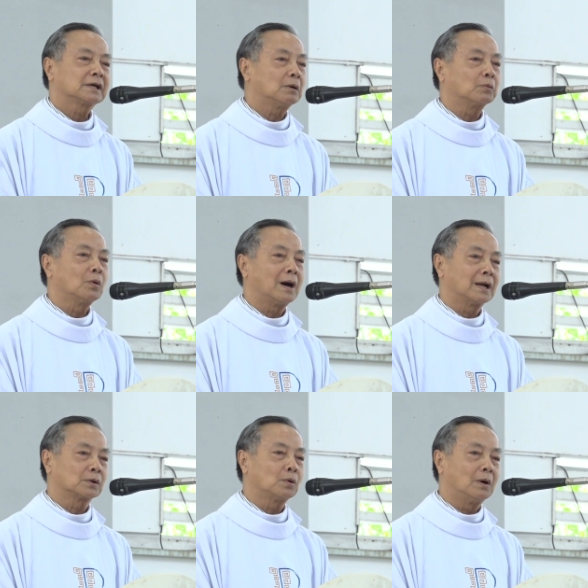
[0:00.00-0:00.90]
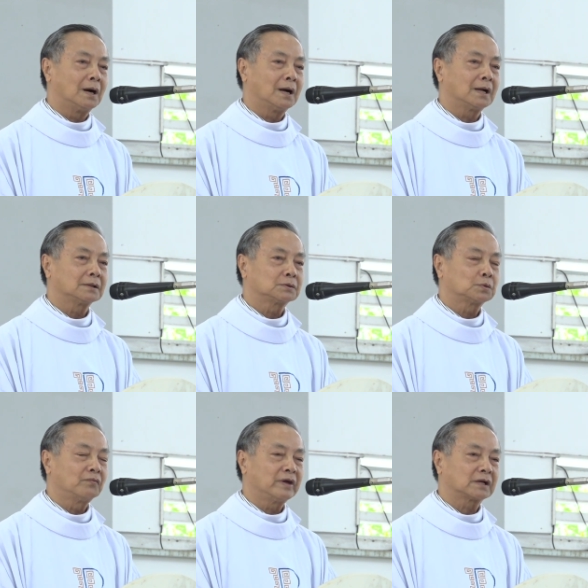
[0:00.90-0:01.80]
cộng đoàn của
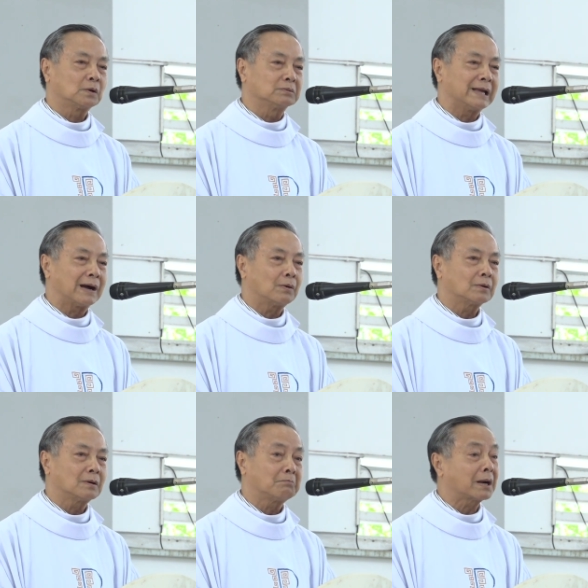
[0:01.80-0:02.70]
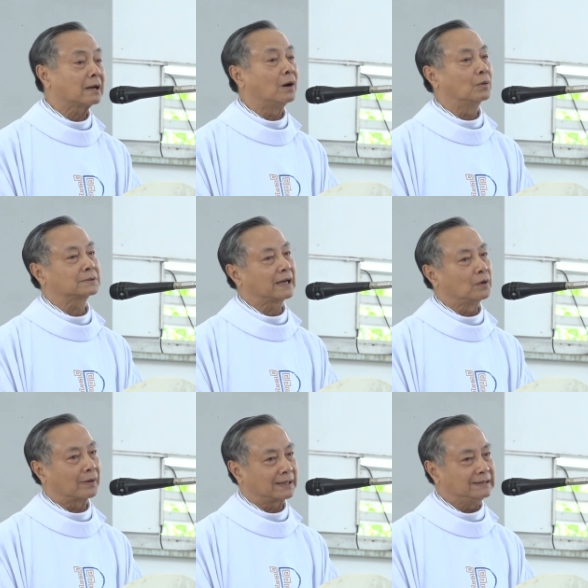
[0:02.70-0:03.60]
tu viện Công giáo đó bắt đầu thay
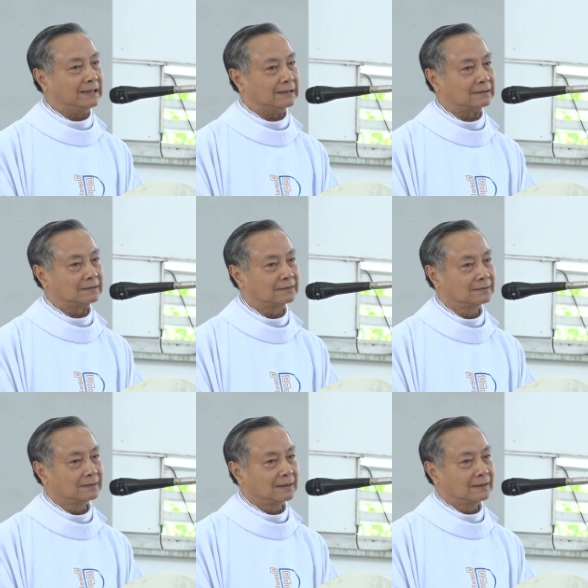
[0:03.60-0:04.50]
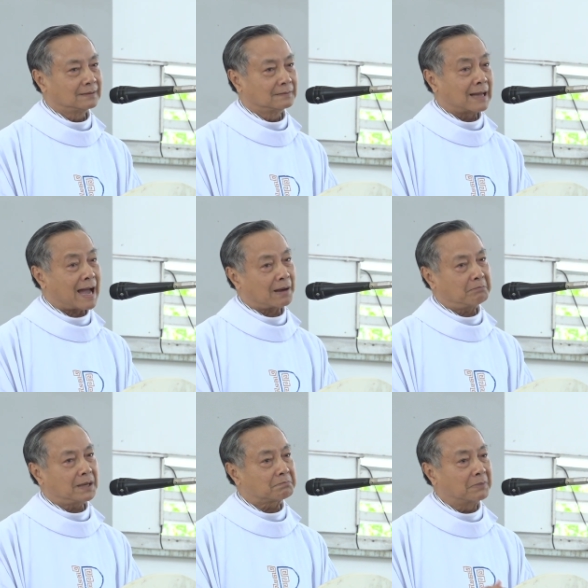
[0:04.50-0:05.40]
đổi cái nhìn.
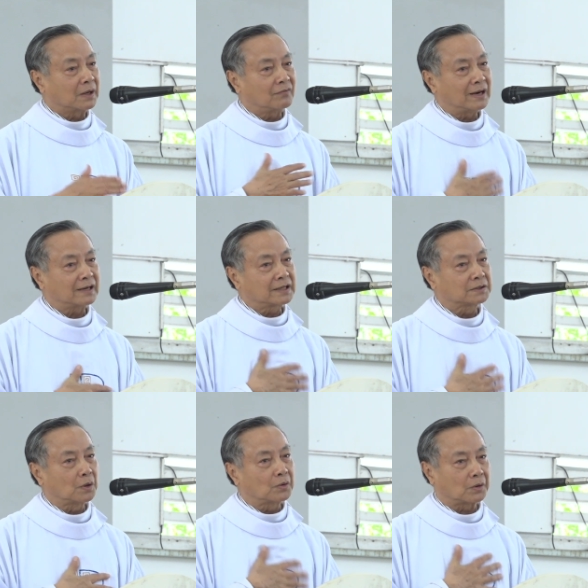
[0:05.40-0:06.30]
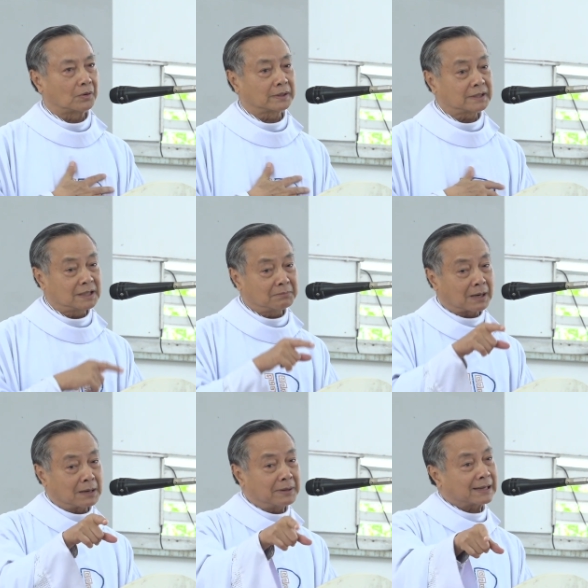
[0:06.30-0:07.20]
Biết mình cũng là Đức Kitô rồi. Thế nhưng mà
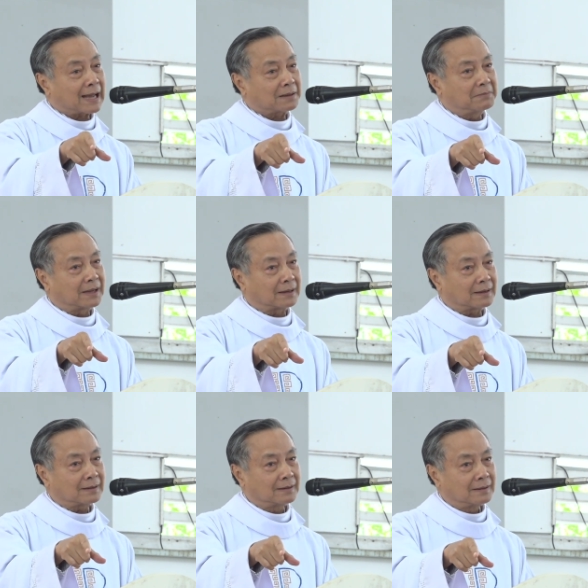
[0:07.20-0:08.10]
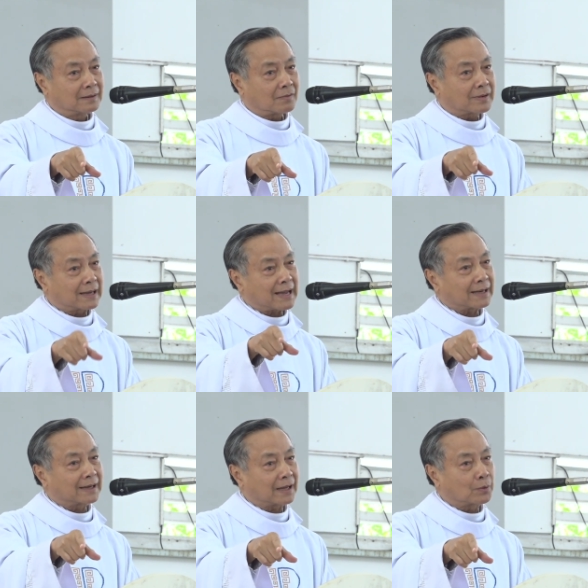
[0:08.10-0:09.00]
người bên cạnh mình ấy, có khi cái
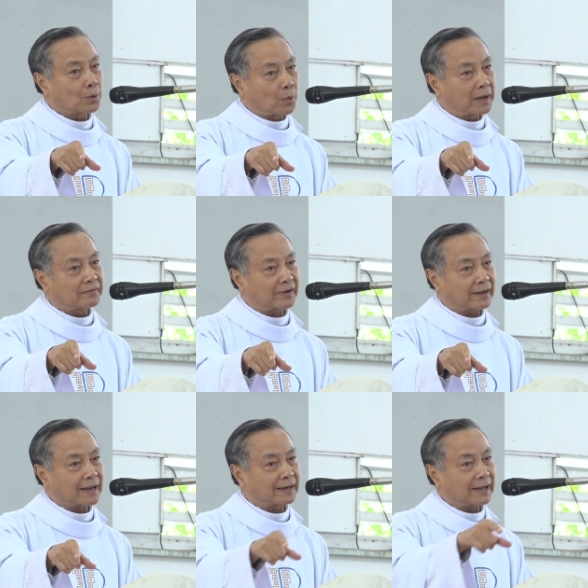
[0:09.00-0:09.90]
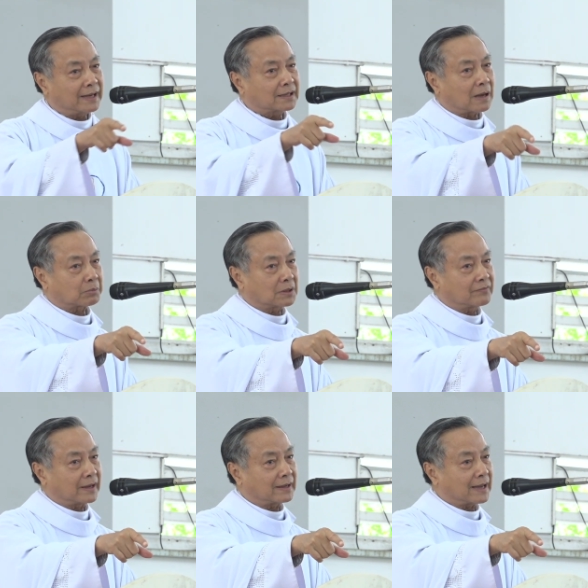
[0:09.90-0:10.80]
anh này quê vậy, anh này ít học như
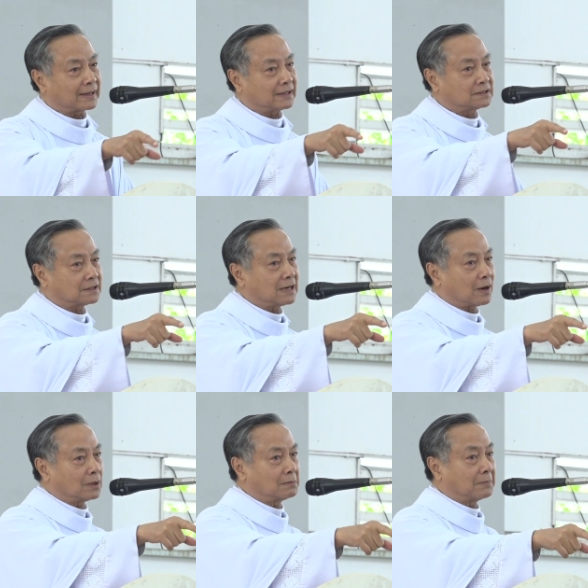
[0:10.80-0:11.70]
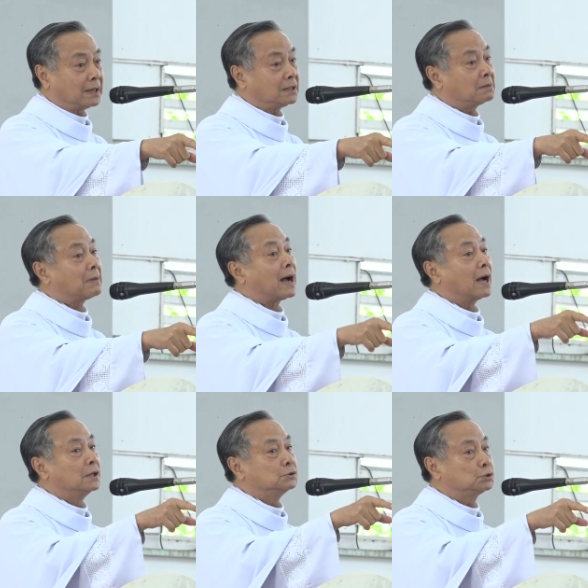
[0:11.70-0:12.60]
vậy, anh này chỉ có đạo đức mấy, nhưng mà
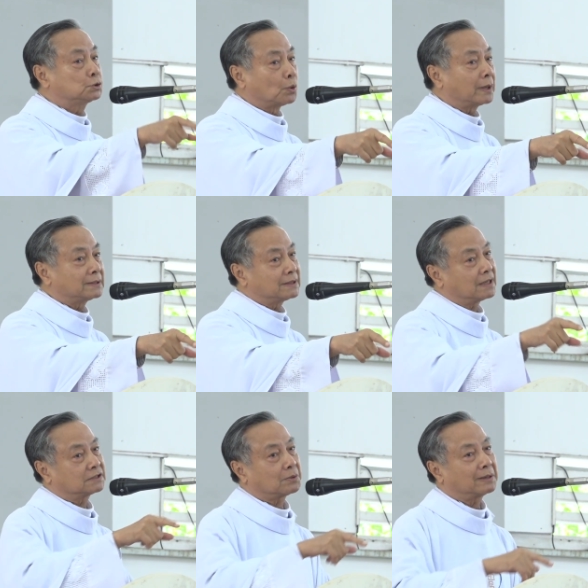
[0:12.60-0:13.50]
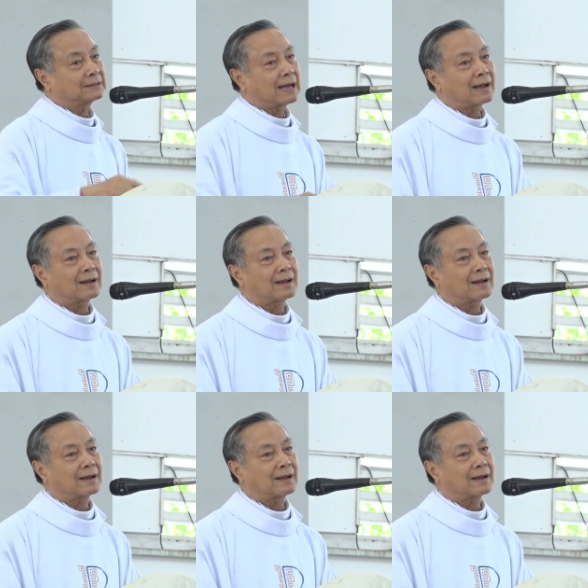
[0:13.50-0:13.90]
Chúa hiện diện ở trong anh ta.